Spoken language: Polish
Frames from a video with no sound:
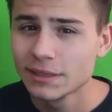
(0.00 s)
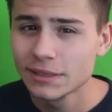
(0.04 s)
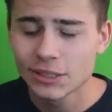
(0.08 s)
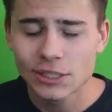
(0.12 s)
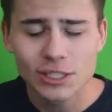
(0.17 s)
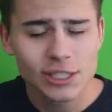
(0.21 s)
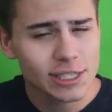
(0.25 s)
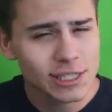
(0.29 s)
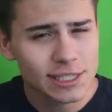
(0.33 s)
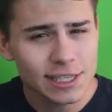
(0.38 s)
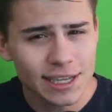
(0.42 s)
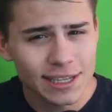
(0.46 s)
to
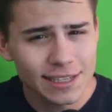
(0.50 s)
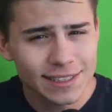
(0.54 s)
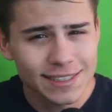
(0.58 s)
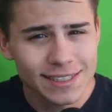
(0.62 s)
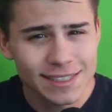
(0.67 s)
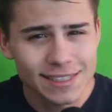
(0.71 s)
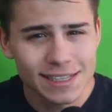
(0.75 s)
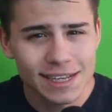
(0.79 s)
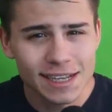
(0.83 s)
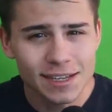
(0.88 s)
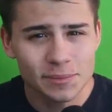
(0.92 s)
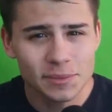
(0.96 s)

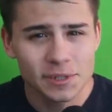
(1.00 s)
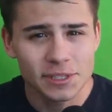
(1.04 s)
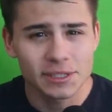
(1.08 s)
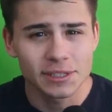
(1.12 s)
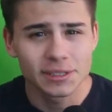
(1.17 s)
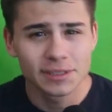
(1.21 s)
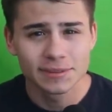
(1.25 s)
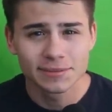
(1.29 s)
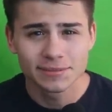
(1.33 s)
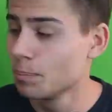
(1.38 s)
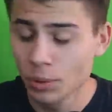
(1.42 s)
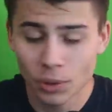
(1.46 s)
zostańcie z nami,
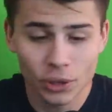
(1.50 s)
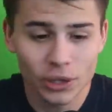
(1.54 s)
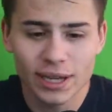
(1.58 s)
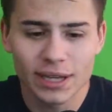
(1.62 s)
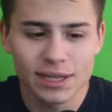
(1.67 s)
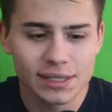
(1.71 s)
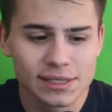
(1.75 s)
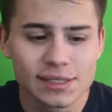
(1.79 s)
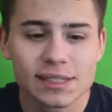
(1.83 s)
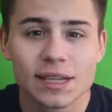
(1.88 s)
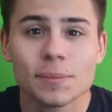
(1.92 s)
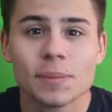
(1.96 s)
bo
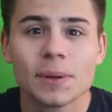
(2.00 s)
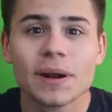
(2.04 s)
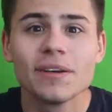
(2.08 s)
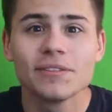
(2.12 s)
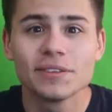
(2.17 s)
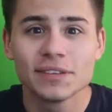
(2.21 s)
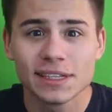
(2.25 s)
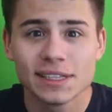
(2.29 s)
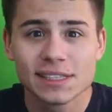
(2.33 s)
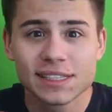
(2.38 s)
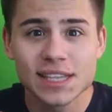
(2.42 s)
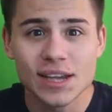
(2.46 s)
jest
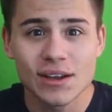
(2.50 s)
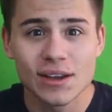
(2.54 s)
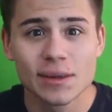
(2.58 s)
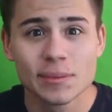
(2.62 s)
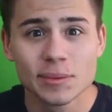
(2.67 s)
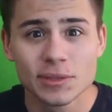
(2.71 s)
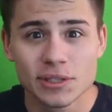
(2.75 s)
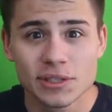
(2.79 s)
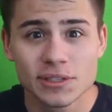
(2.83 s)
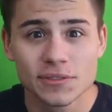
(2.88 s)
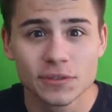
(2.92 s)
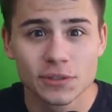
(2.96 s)
naprawdę całe
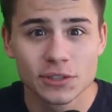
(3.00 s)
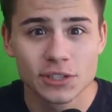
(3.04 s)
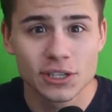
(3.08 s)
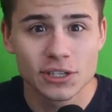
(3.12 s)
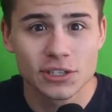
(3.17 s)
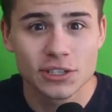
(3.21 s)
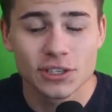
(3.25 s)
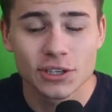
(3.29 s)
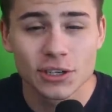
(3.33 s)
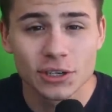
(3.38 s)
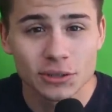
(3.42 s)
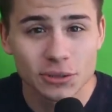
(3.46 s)
mnóstwo
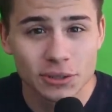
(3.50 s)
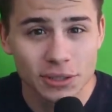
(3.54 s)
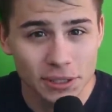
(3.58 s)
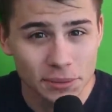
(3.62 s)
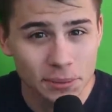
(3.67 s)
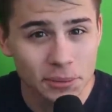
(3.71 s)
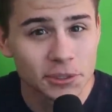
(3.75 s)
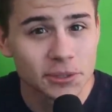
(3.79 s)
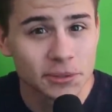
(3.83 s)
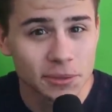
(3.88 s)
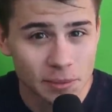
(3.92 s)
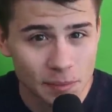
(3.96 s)
rzeczy, o których
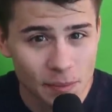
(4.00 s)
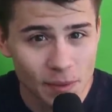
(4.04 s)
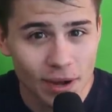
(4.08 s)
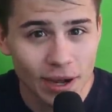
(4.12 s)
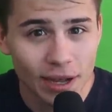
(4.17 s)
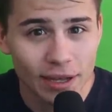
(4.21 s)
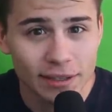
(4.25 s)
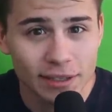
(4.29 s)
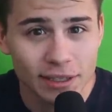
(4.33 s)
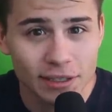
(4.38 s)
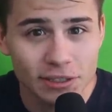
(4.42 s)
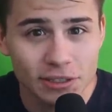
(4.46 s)
musimy
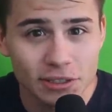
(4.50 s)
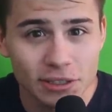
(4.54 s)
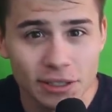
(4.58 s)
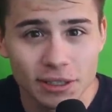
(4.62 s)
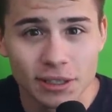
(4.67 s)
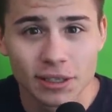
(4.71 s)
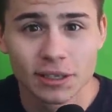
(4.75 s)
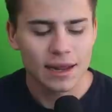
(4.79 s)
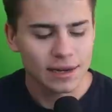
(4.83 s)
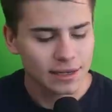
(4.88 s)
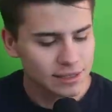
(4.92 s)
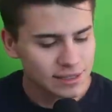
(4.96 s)
pogadać.
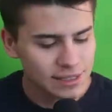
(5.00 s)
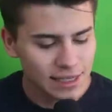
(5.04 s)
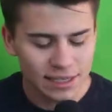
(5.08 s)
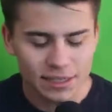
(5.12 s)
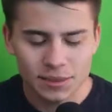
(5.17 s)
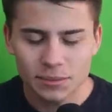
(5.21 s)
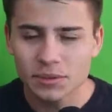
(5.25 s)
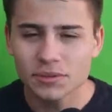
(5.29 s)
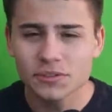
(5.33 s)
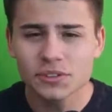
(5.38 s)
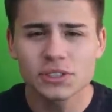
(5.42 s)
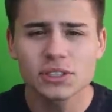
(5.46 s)
Ale zanim to